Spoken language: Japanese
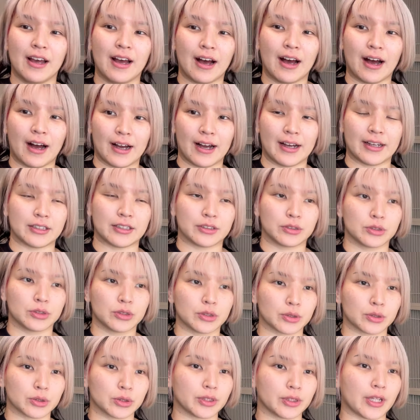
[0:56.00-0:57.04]
はいとい
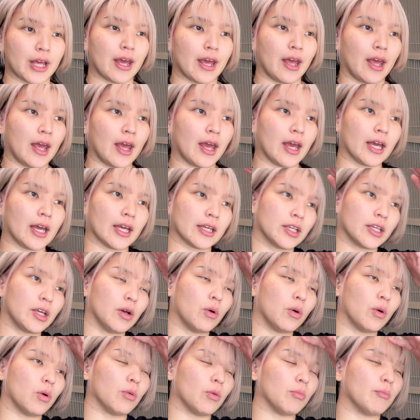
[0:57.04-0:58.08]
うことで、えー、
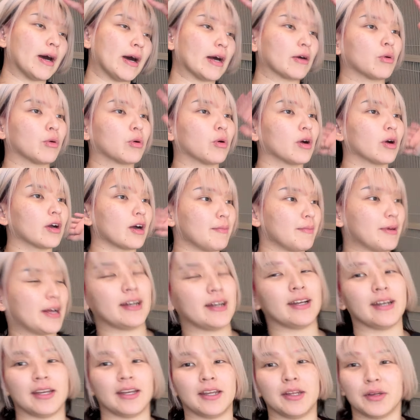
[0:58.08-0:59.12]
今日、まあ、ここ亀有
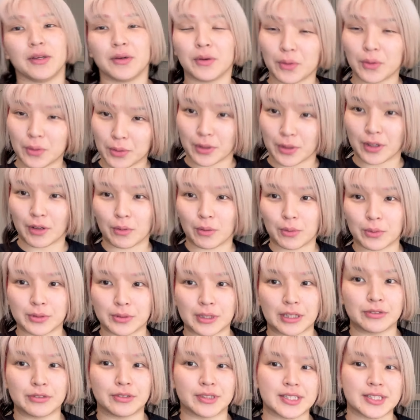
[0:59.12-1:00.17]
リリーホールで行
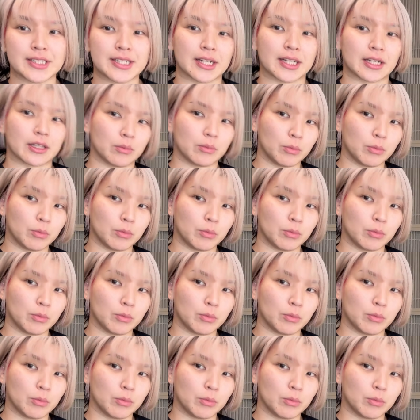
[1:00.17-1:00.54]
うんですけれど